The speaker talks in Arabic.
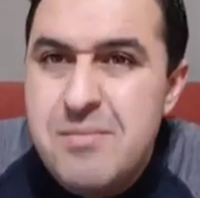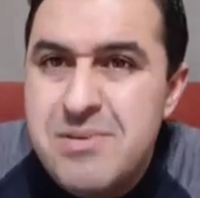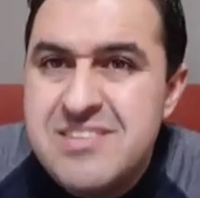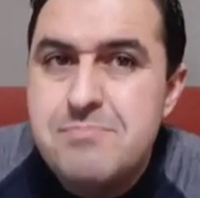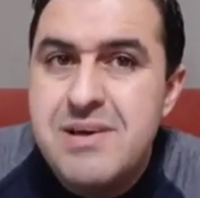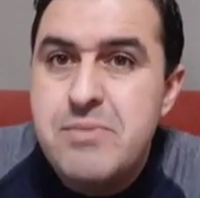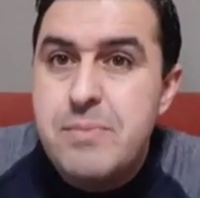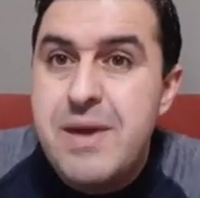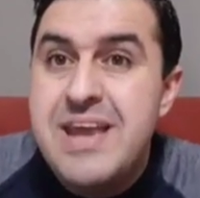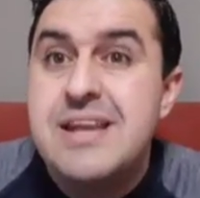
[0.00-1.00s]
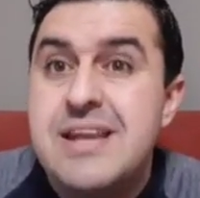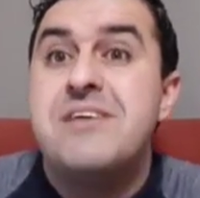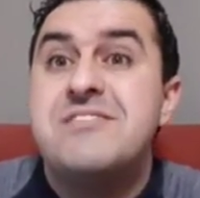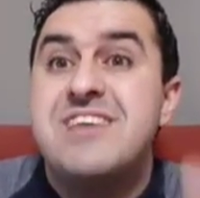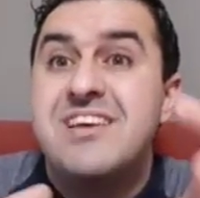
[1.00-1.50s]
سما من بين
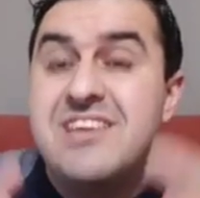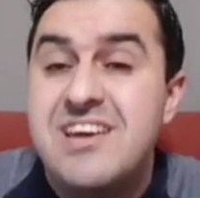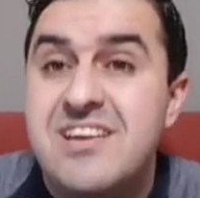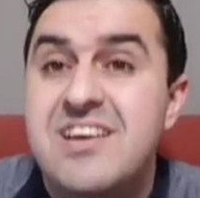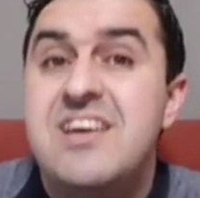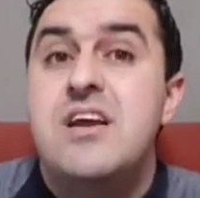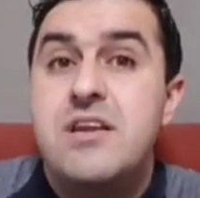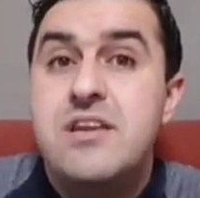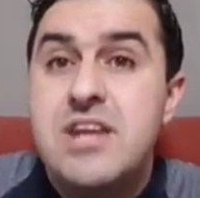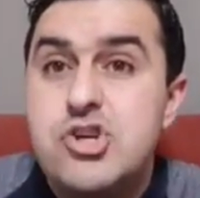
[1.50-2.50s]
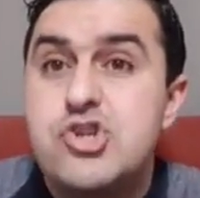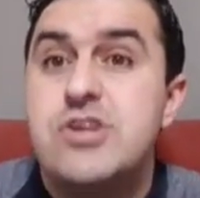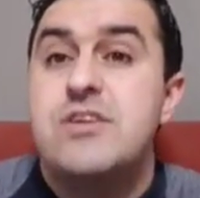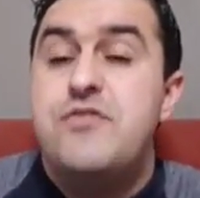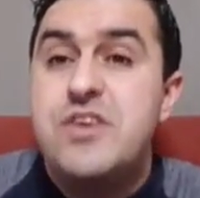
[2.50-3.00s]
المصادر للنشر
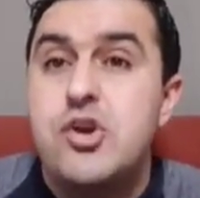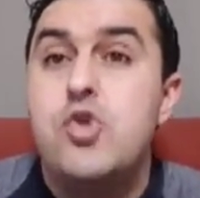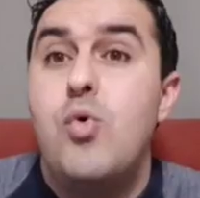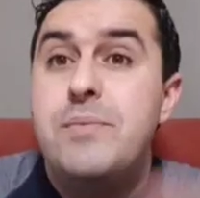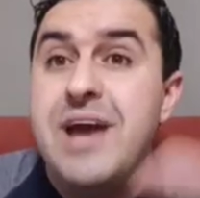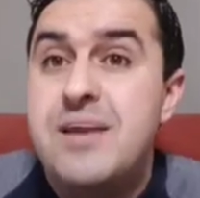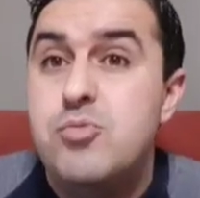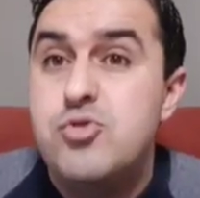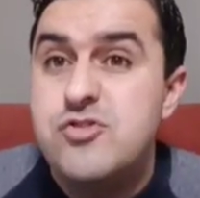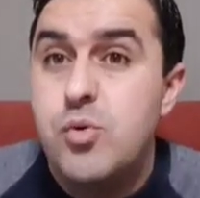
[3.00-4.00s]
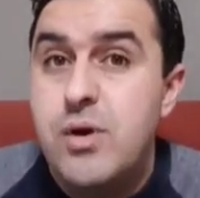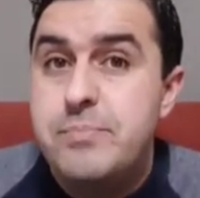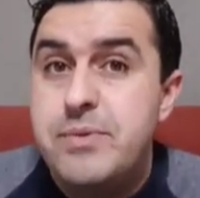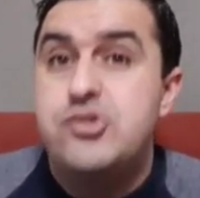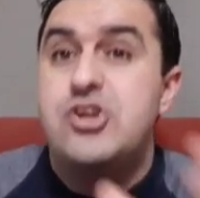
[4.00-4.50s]
الفكر الوهابي على مستوى
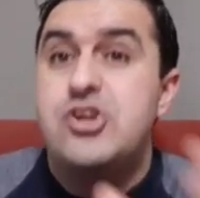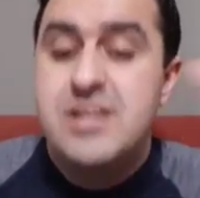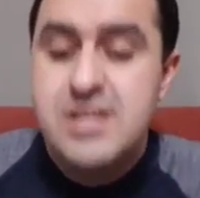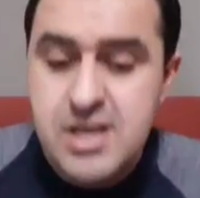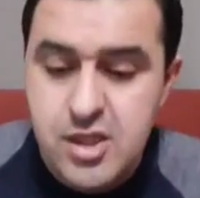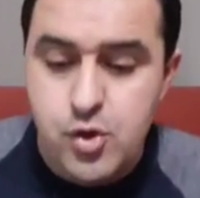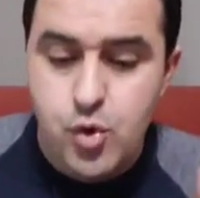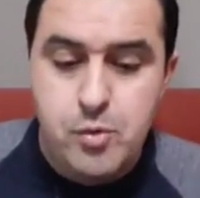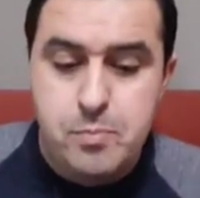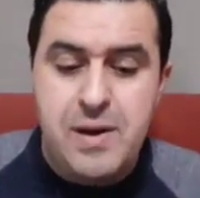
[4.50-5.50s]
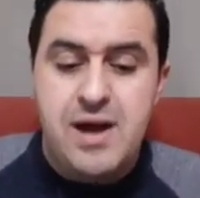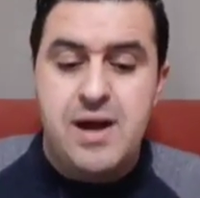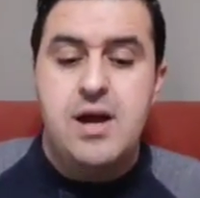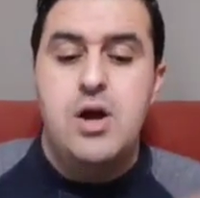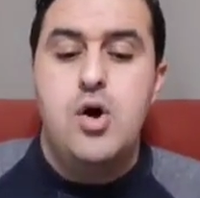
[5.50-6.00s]
بلجيك
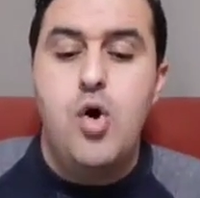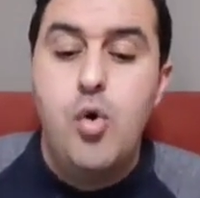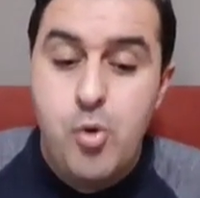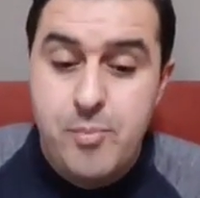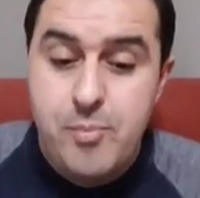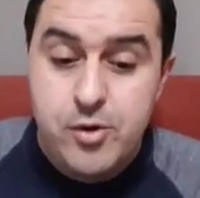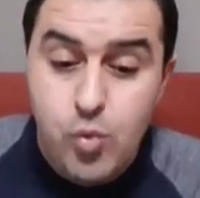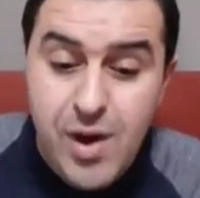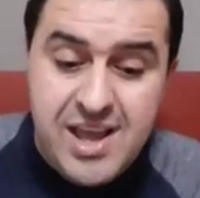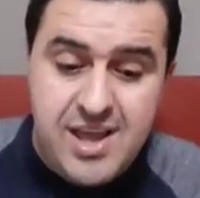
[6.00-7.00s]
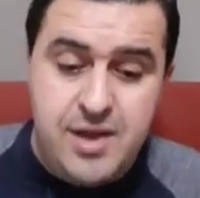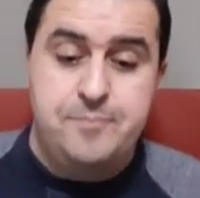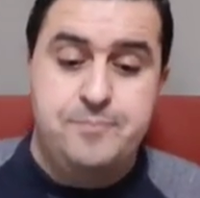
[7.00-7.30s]
أوروبا عموما واخا